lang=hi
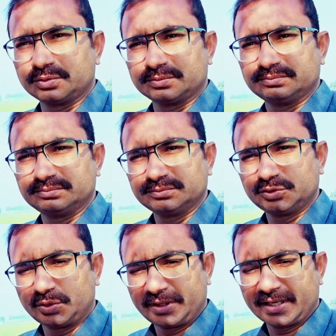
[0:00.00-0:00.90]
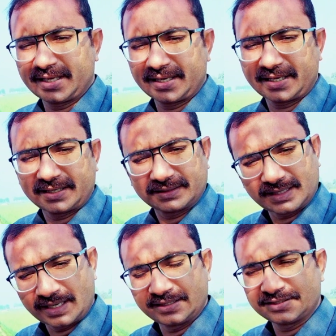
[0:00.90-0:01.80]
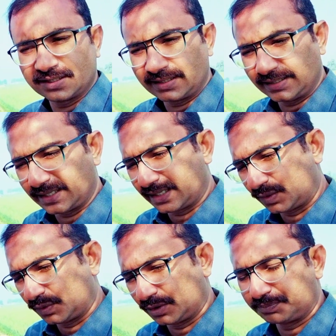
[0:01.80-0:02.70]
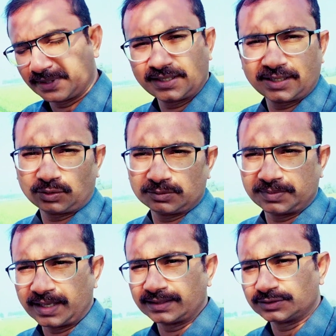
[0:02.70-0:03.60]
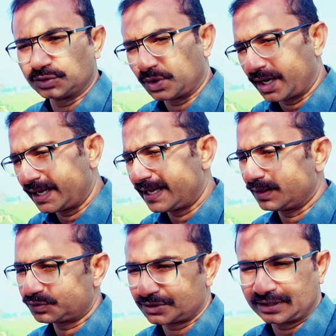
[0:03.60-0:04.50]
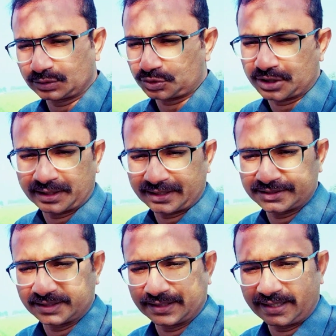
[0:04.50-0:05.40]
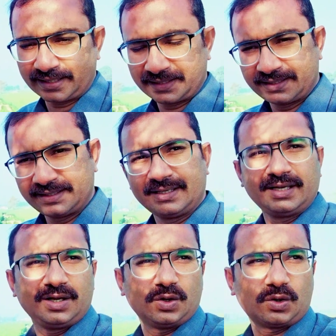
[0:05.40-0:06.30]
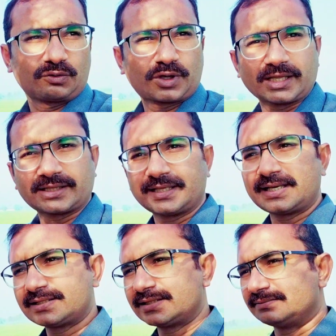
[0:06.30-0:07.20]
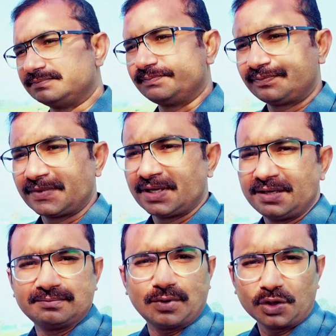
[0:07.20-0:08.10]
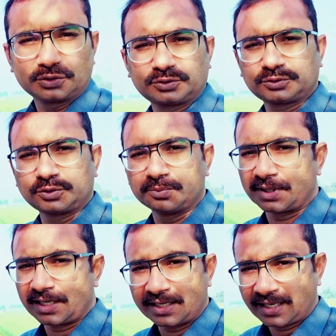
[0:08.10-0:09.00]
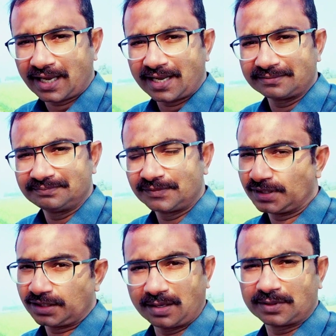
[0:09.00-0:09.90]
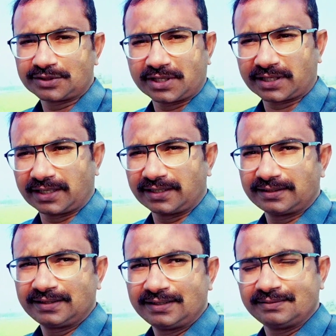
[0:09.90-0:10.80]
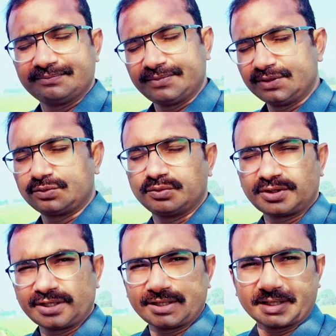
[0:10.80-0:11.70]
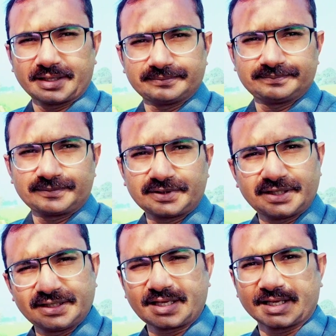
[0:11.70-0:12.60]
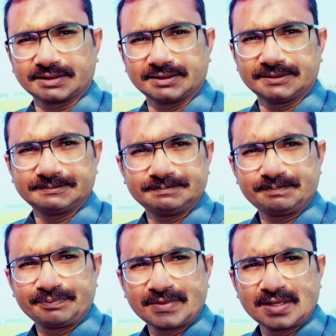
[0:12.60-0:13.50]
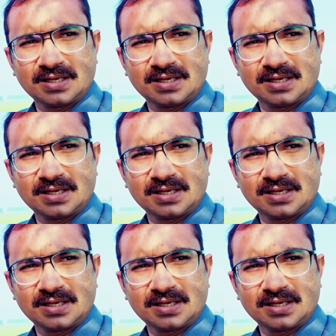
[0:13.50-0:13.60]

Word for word: ये तो दुनिया है आनी जानी है कोई पहले कोई बात जो आया है उसने तो जाना ही जाना है और वो कहते हैं ना जी मौत तो बरहक है कबर शक है बिल्कुल ठीक है ठीक कहते हैं